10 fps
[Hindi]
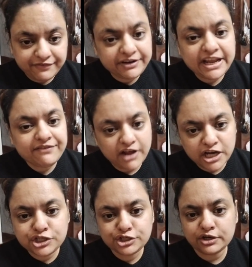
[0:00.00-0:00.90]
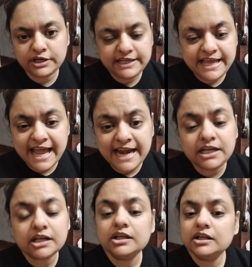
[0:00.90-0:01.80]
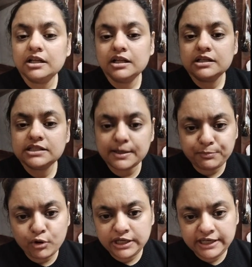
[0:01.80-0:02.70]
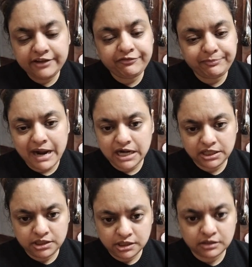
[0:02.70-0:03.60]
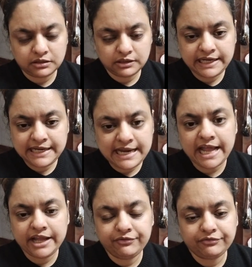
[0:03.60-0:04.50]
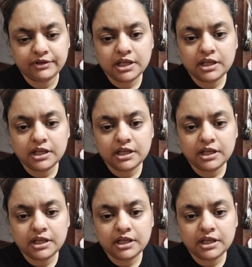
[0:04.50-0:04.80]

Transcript: वन शुड गेट सपोर्टिव पार्टनर इन लाइफ